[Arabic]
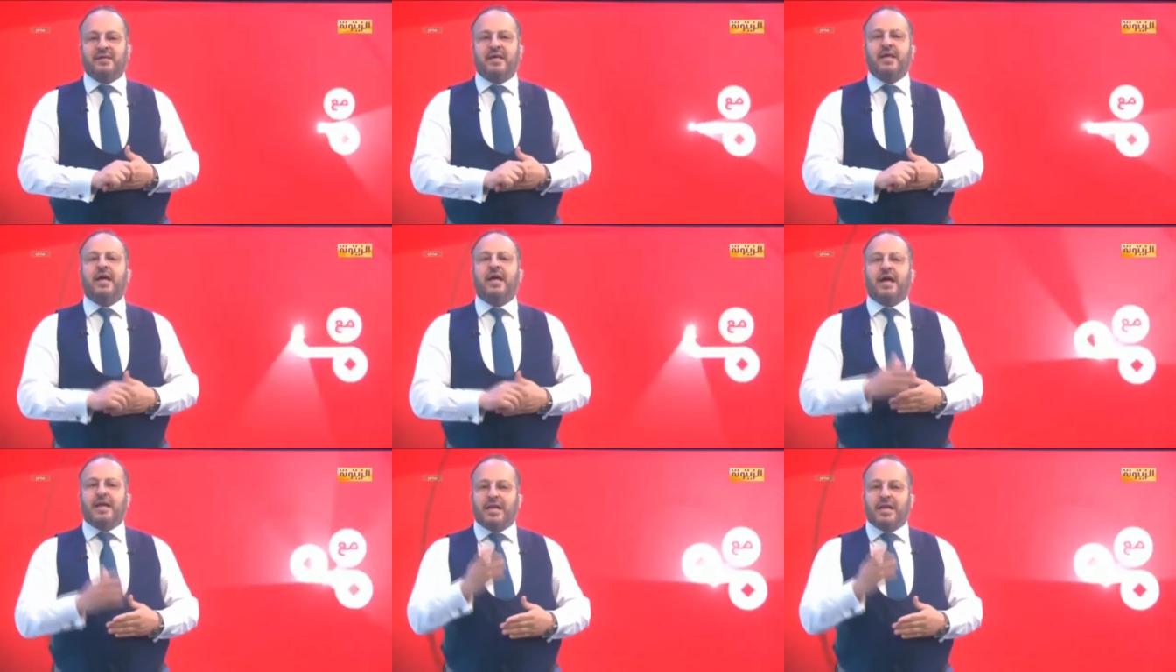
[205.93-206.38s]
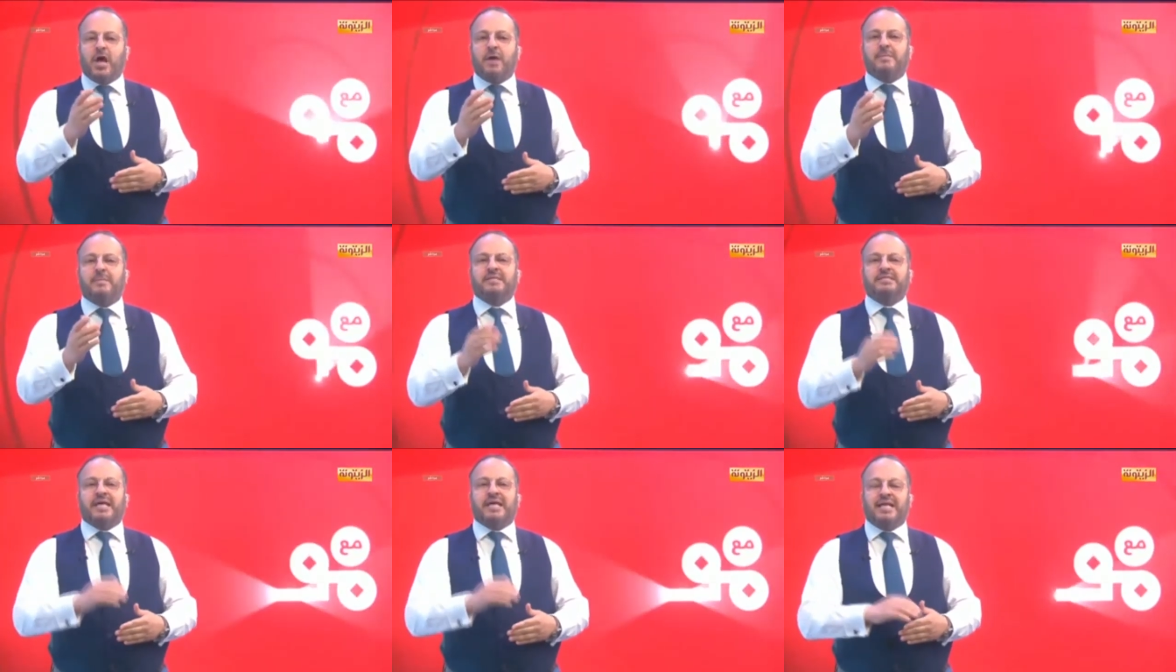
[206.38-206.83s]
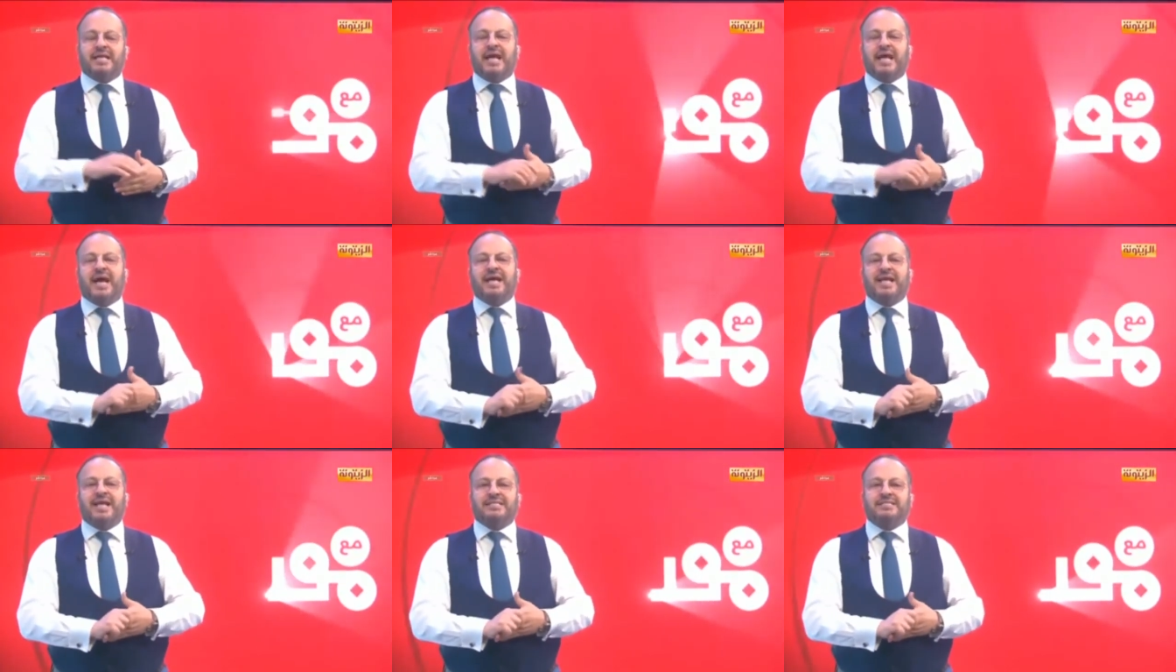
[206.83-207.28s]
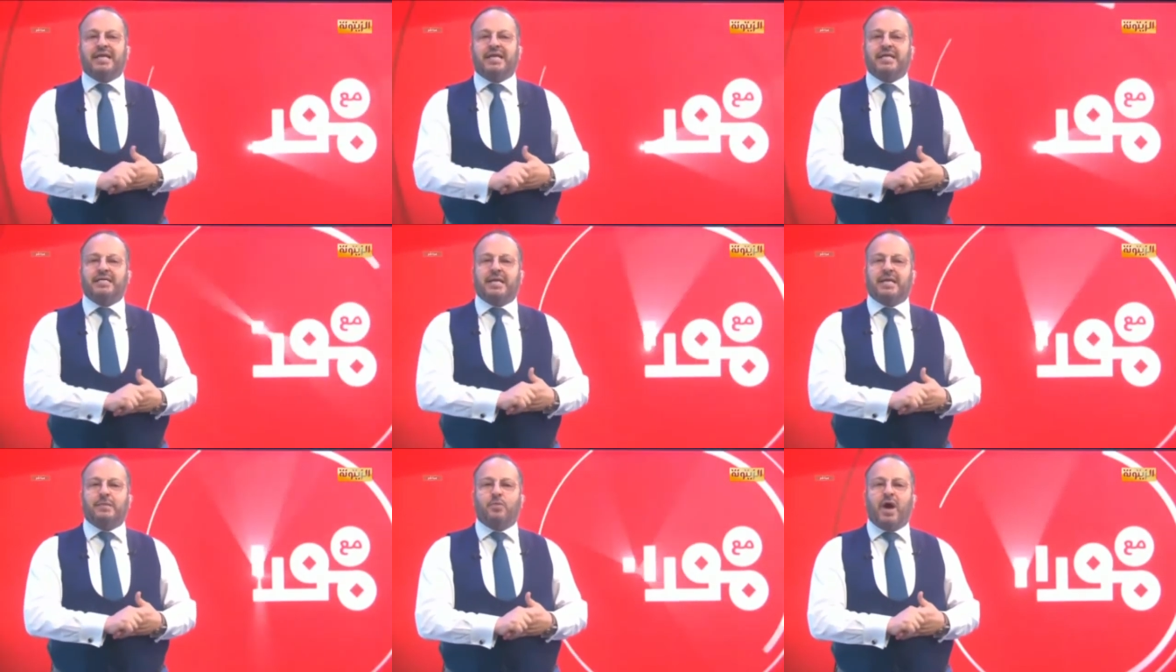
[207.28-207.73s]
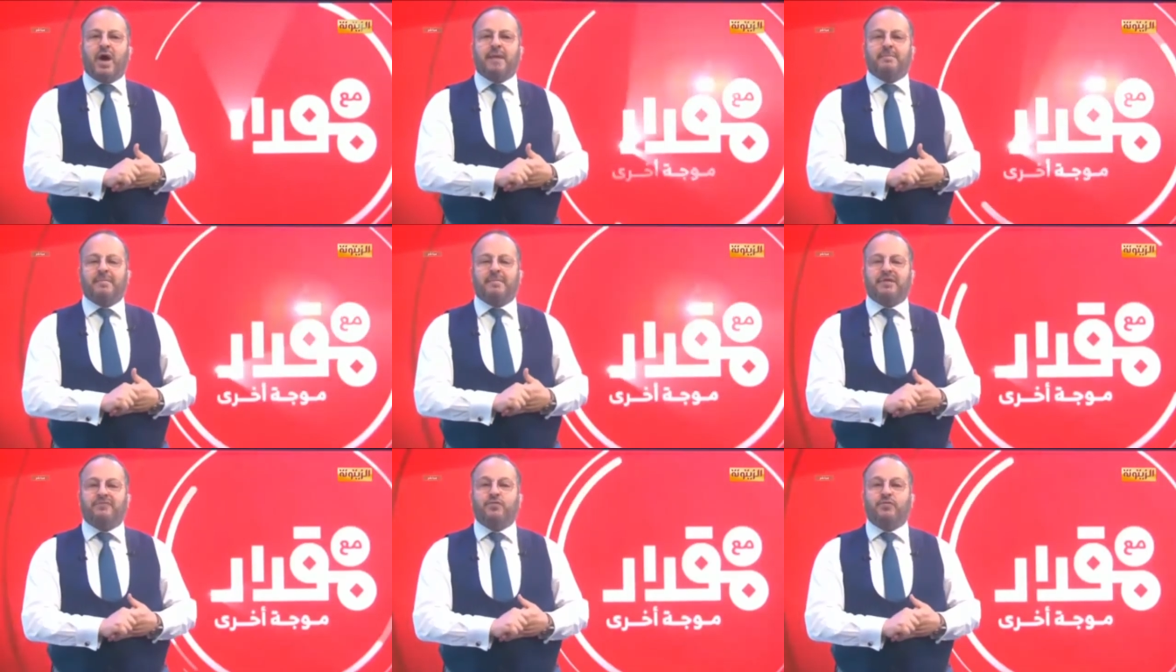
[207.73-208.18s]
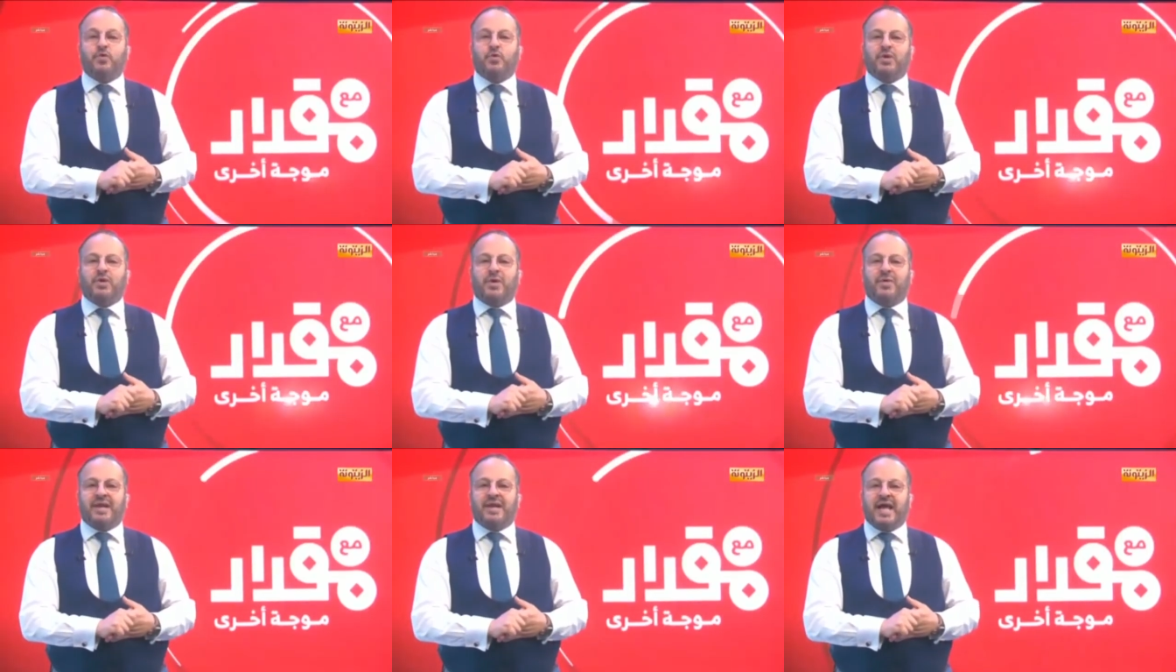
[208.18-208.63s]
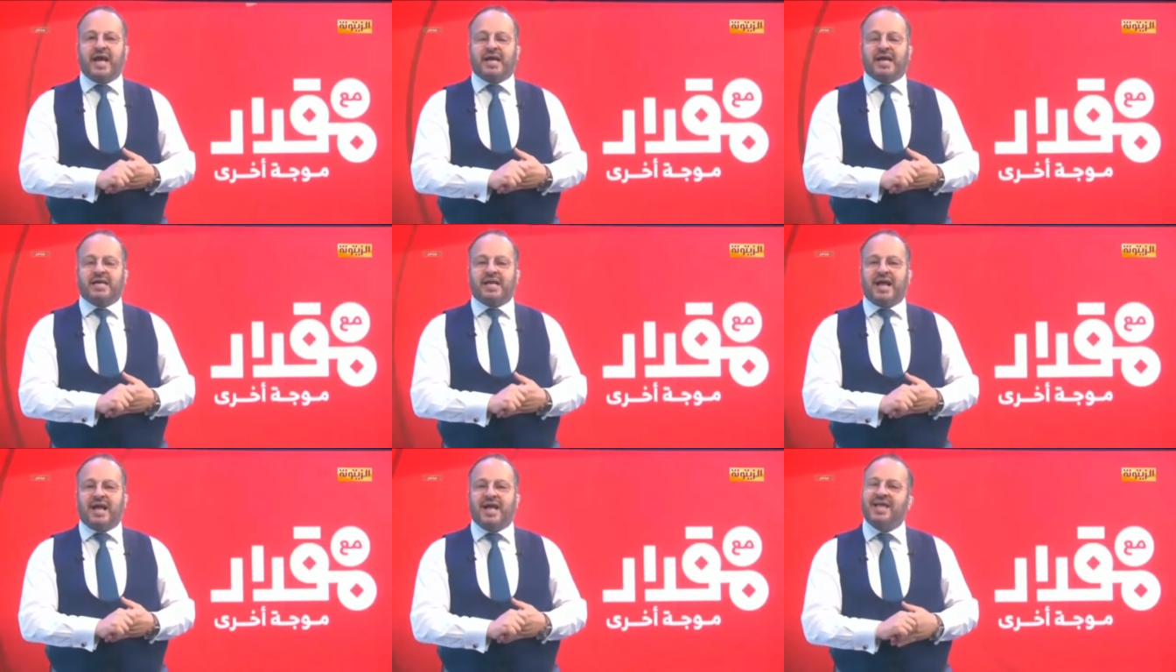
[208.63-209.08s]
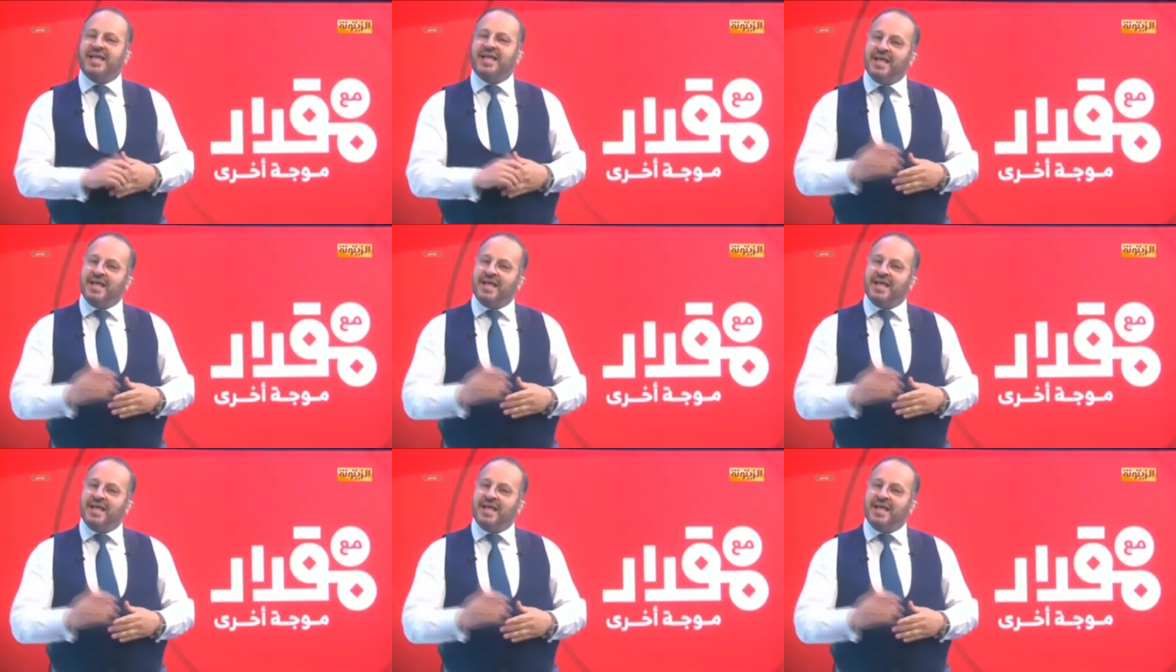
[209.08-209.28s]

اللهم صل على سيدنا محمد في الأولى والآخرة